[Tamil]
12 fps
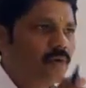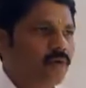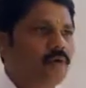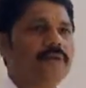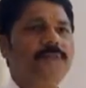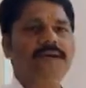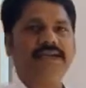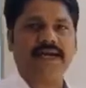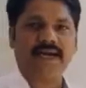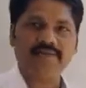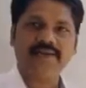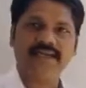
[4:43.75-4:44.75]
குறிப்பிட்ட
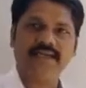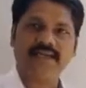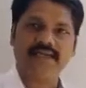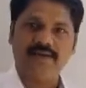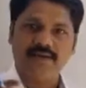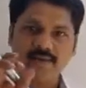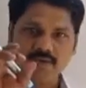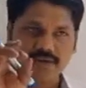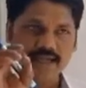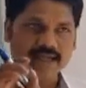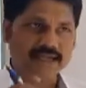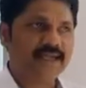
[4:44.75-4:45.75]
அளவு நீங்கள்
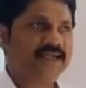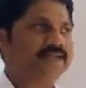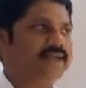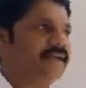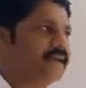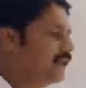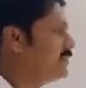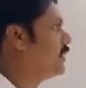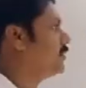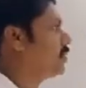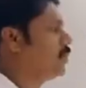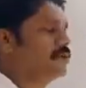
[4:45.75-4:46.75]
உங்களுடைய நேரத்தை
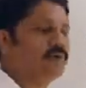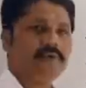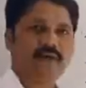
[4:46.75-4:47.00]
கருத்தில் கொண்டு